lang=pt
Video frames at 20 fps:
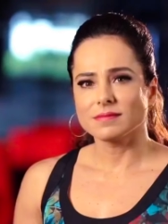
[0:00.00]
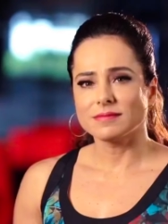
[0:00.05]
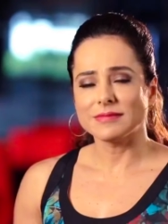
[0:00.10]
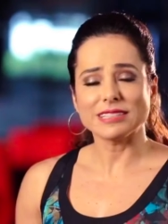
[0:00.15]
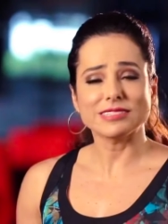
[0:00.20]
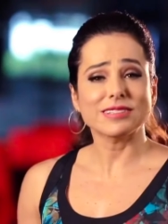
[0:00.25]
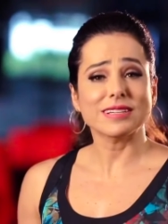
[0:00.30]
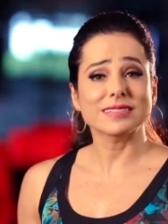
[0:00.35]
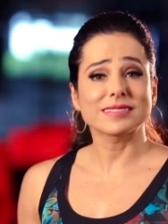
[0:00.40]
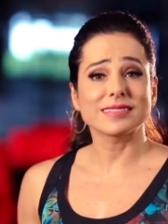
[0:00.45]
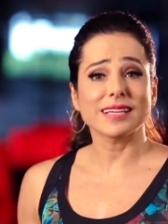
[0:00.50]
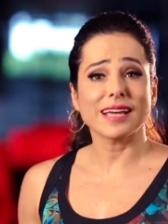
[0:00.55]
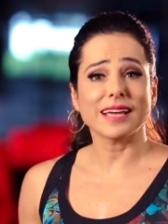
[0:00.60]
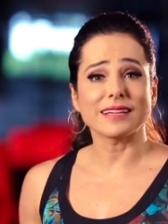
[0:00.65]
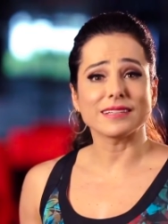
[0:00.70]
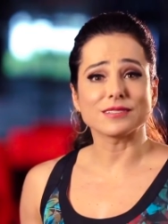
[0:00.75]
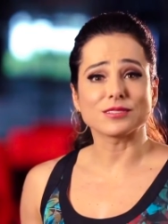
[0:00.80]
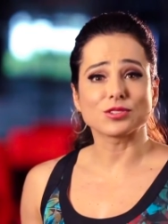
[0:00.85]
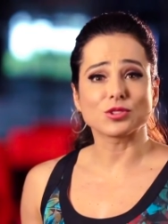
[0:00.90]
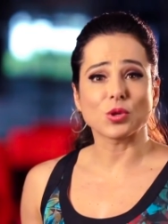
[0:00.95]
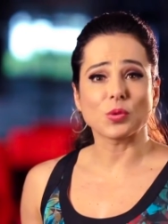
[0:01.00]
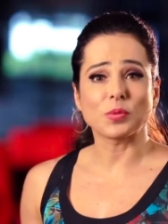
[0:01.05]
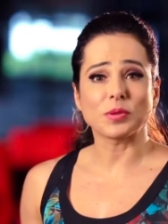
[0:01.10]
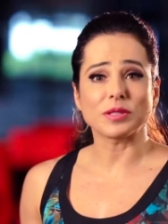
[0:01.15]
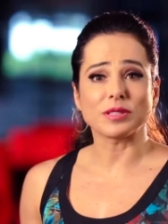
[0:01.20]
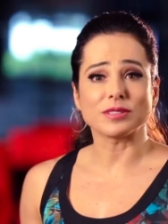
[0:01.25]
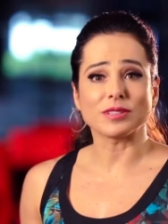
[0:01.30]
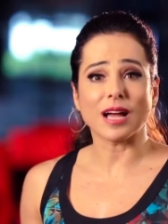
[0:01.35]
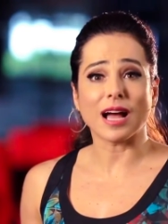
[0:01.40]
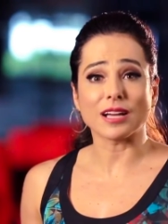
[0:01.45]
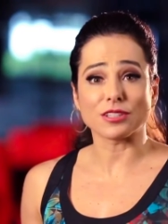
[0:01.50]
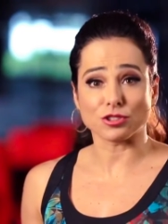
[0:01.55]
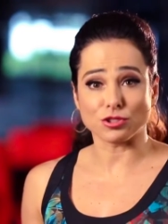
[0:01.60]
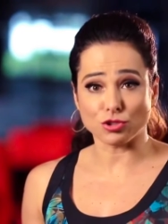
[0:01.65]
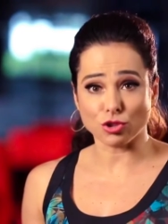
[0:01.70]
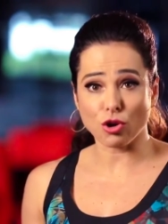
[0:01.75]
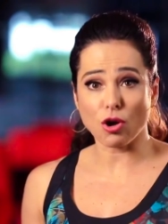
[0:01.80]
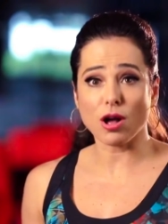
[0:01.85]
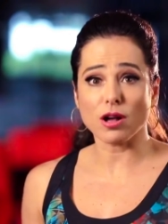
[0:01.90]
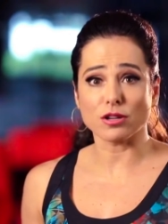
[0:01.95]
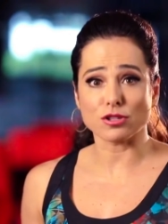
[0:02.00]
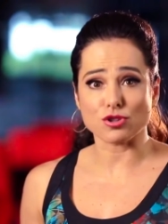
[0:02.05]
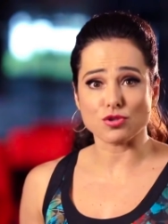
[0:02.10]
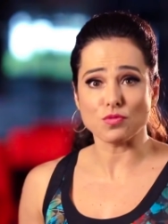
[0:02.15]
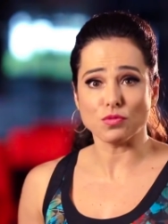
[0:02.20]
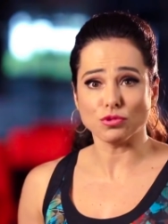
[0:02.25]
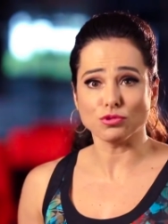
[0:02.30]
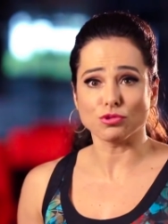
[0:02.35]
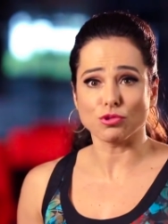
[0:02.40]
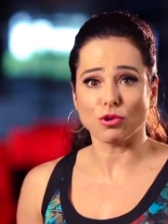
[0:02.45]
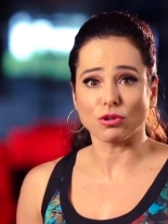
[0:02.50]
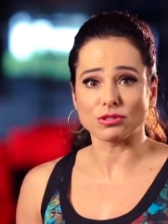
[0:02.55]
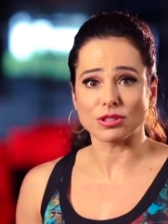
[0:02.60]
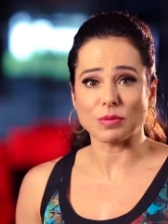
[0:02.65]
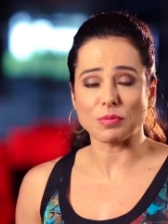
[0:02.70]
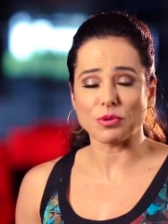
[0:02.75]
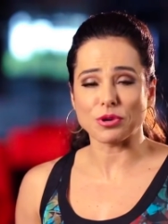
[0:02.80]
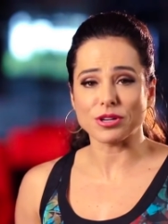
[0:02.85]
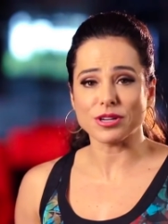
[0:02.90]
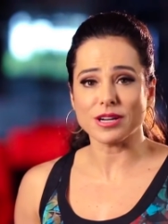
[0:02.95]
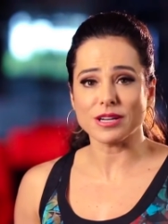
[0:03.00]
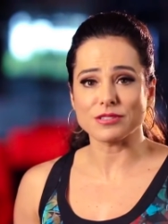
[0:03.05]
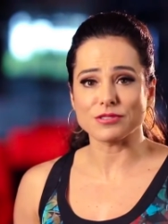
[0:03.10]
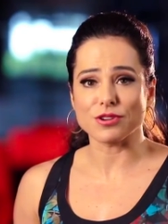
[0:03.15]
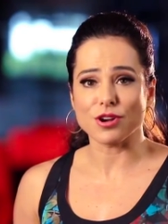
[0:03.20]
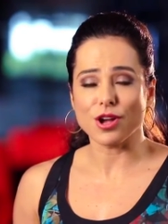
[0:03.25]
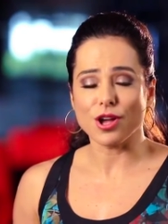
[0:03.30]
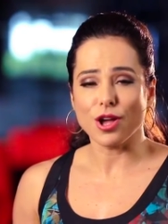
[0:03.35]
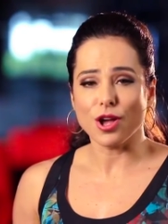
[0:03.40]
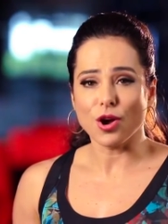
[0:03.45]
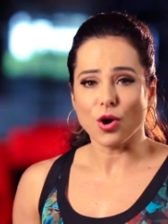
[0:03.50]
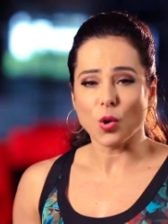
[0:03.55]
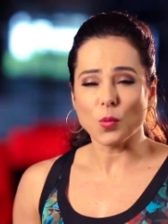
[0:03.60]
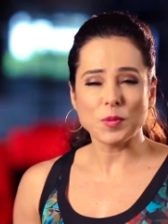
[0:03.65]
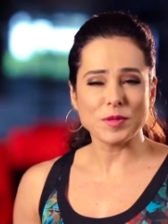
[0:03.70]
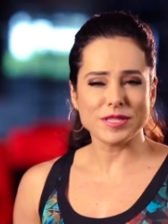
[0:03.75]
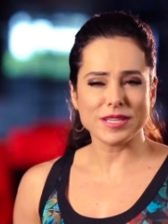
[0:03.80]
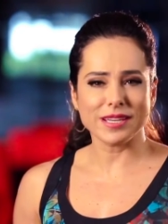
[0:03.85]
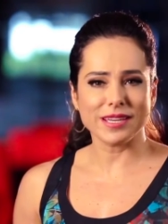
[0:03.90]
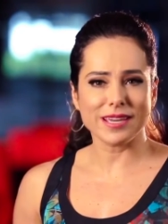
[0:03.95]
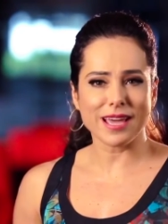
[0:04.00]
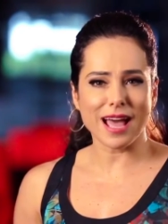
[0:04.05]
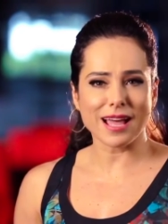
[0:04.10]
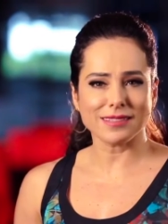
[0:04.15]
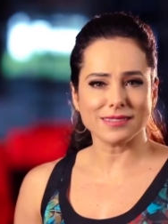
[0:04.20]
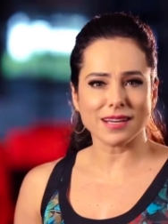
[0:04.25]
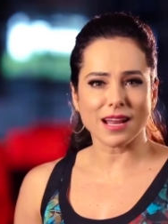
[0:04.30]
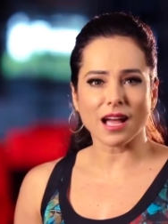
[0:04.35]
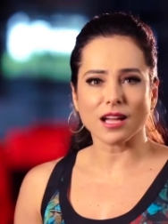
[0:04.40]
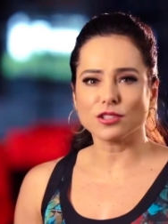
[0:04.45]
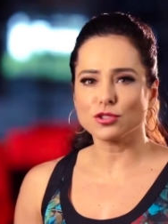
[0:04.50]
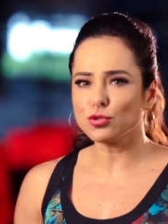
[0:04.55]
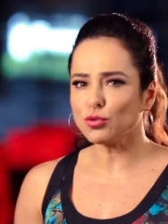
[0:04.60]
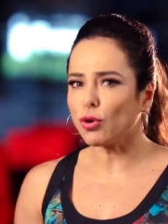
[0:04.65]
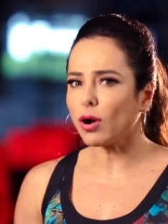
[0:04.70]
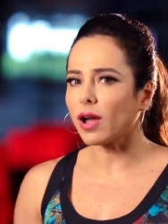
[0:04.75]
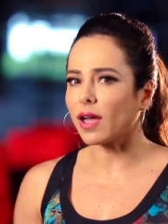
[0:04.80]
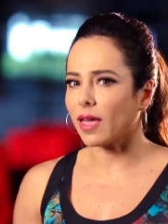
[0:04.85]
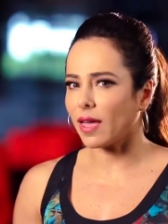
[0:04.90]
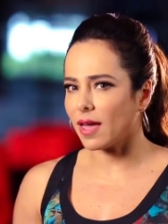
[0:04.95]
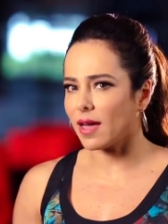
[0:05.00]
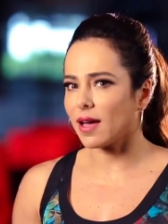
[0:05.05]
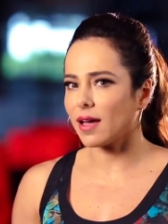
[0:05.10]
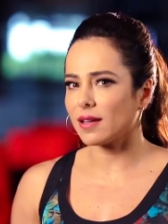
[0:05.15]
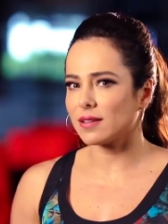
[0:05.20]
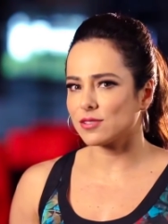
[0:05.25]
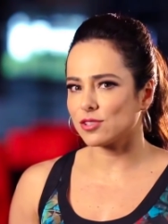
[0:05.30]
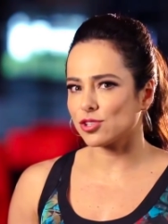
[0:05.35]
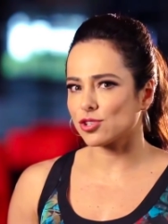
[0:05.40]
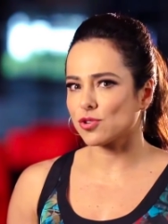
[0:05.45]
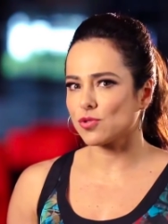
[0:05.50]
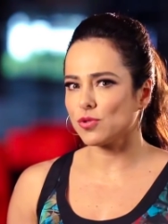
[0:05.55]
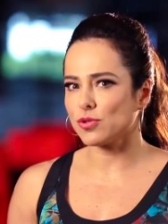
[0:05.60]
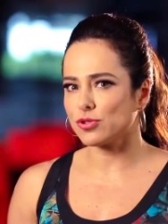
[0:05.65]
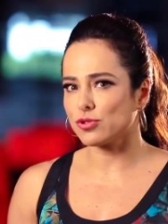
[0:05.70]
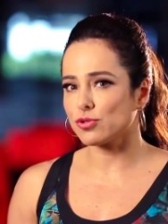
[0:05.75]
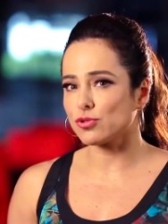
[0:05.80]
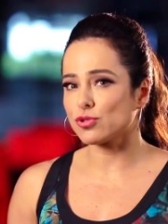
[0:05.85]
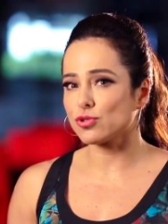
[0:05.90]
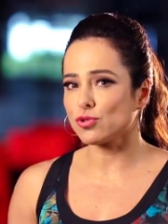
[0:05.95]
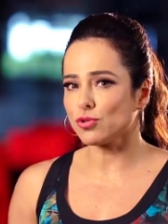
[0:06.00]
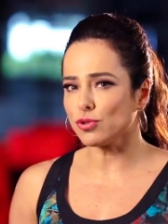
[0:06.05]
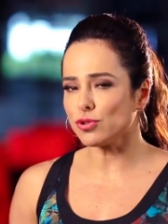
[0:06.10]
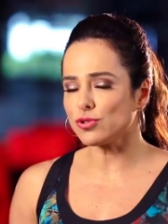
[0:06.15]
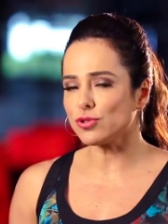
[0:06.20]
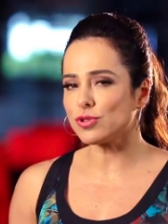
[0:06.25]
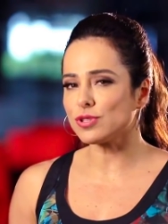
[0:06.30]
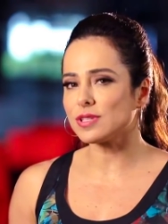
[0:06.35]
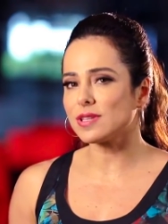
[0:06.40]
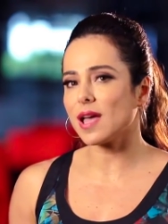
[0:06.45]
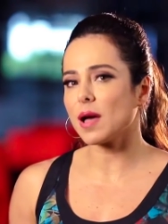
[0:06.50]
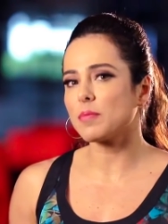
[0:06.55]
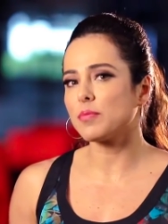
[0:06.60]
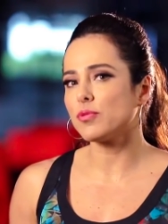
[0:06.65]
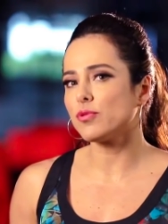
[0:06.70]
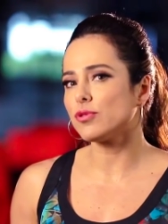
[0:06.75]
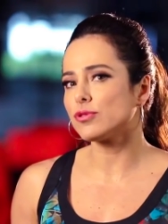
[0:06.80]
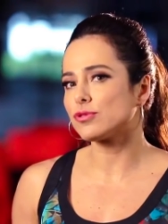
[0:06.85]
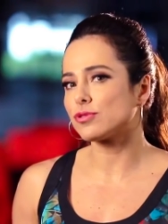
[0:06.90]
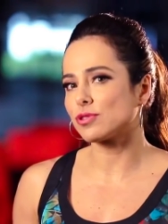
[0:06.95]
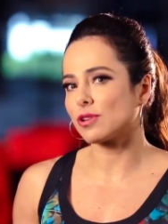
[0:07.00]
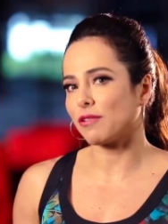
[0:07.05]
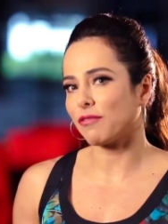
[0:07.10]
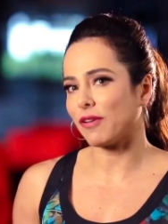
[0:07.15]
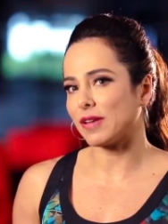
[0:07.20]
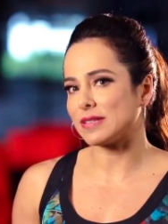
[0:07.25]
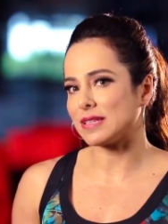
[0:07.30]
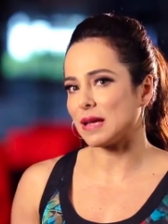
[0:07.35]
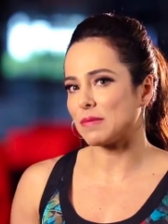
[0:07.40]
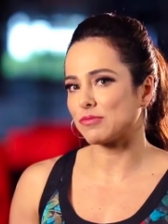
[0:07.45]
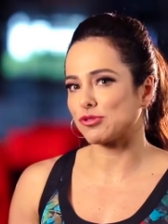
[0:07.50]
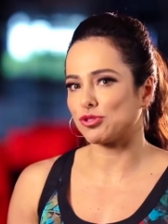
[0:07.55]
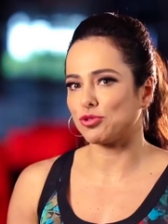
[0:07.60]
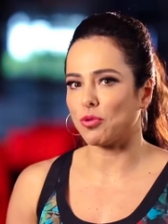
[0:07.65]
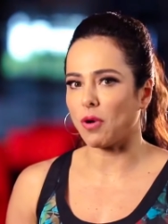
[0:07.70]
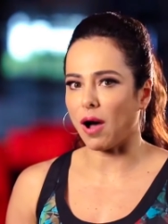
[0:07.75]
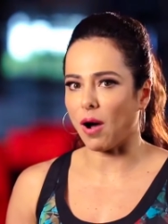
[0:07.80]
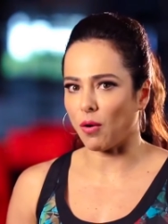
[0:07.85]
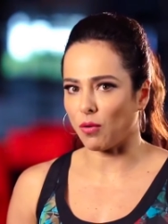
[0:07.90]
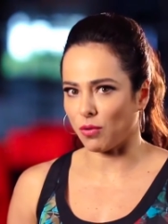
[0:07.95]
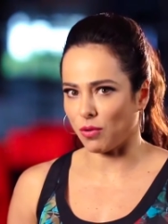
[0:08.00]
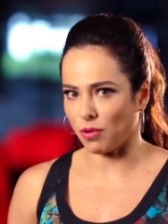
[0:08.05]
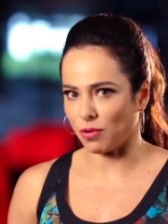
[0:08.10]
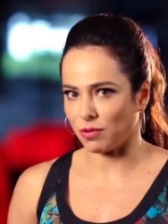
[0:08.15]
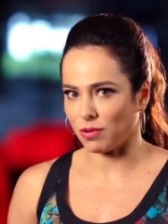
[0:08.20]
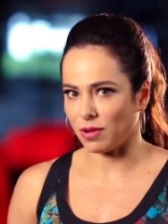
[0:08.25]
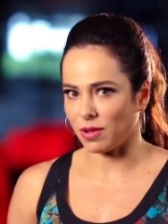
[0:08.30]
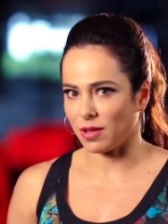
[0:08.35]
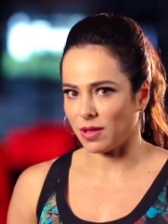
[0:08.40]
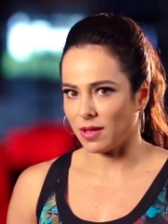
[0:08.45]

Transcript: Nesta série sobre as drogas no mundo contemporâneo, o psiquiatra Arthur Guerra discute os usos e abusos que fazemos do álcool.